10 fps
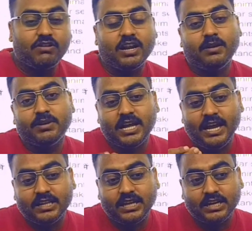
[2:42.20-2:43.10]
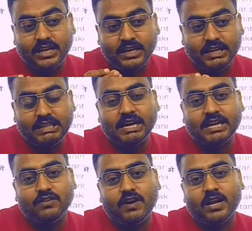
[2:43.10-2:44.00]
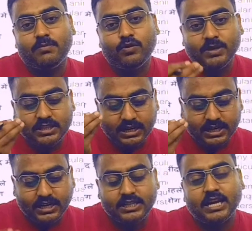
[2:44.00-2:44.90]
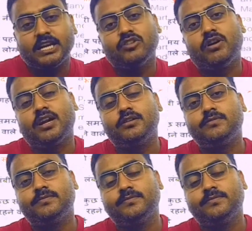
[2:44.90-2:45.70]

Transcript: के द्वारा विधायक दल के नेता के द्वारा बहुमत दल के नेता के द्वारा